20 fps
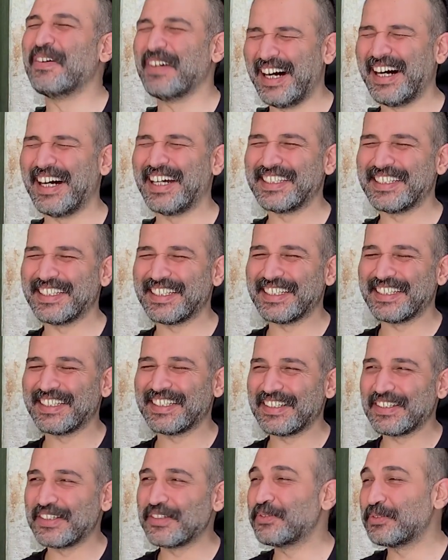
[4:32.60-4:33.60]
e... aynen
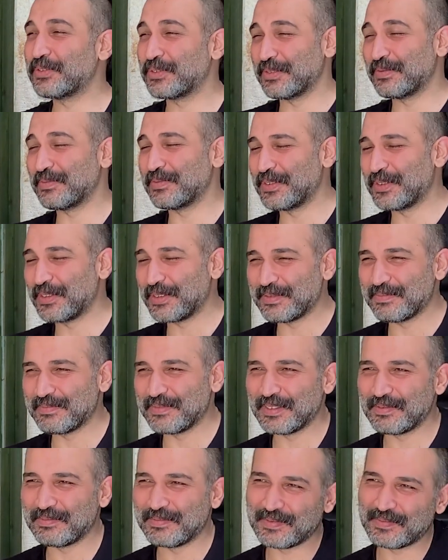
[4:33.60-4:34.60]
aynen. E, yüzüm
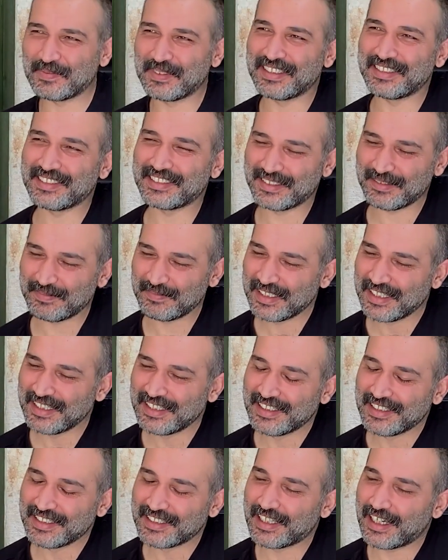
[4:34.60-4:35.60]
görünmüyormuş meğersem.
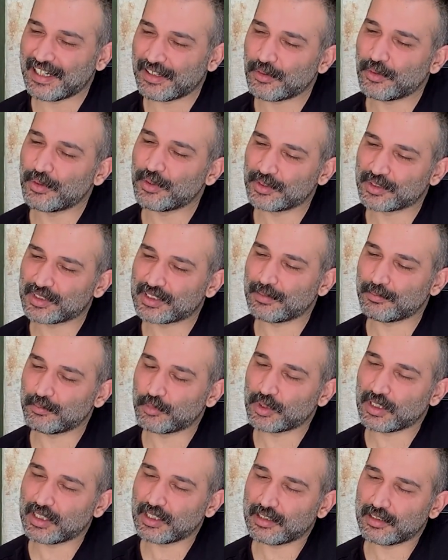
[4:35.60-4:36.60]
Evet. Yani o
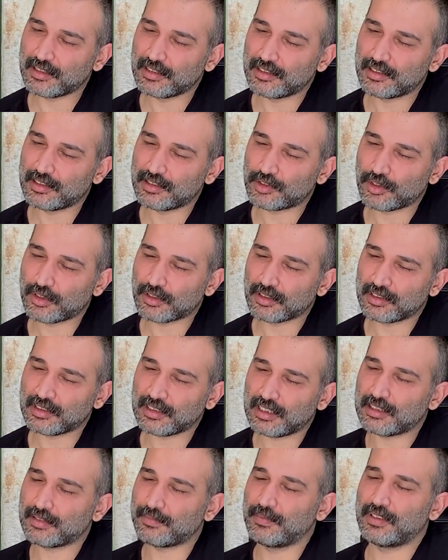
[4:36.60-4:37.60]
yüzden buna e, çok
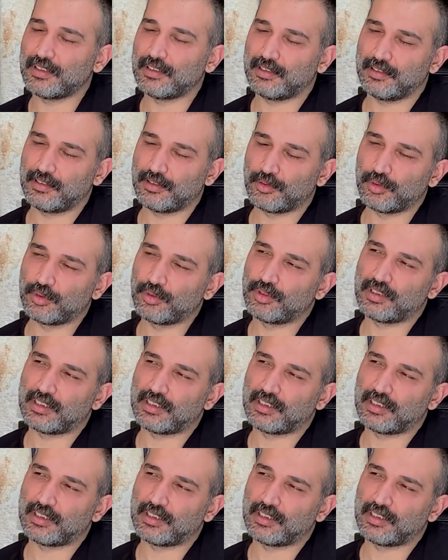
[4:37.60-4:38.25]
net bir duruş